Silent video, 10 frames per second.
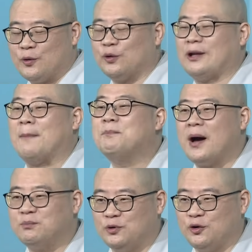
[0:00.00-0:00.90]
요
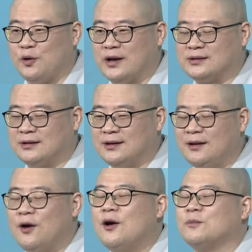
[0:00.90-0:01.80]
남방
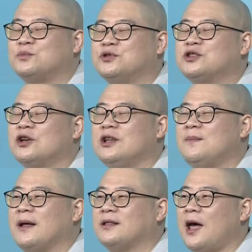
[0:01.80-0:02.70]
불교에서는
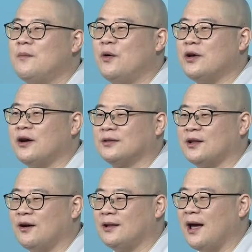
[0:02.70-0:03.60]
부처님의
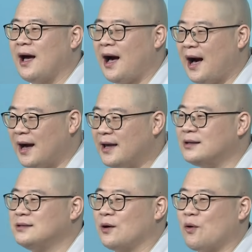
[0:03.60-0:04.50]
태몽이었던
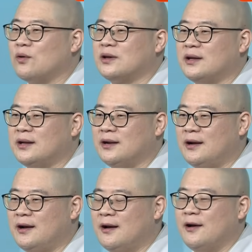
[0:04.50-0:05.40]
하얀색
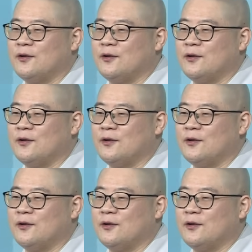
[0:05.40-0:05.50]
코끼리를